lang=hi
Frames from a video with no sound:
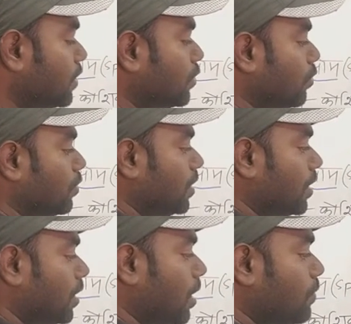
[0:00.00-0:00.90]
तो
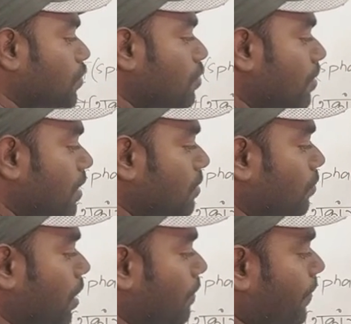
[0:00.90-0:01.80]
ये राइबोसोम का
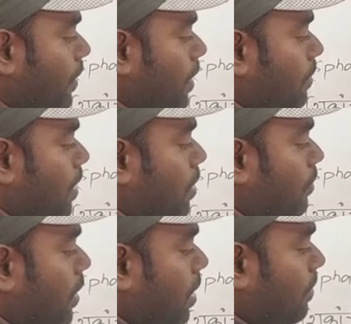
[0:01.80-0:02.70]
वहाँ पे निर्माण
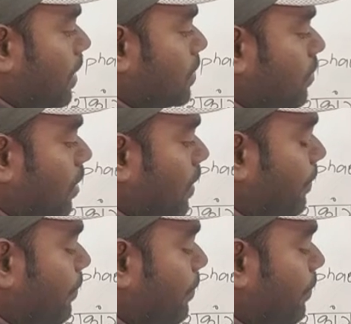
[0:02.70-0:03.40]
होने के बाद जो है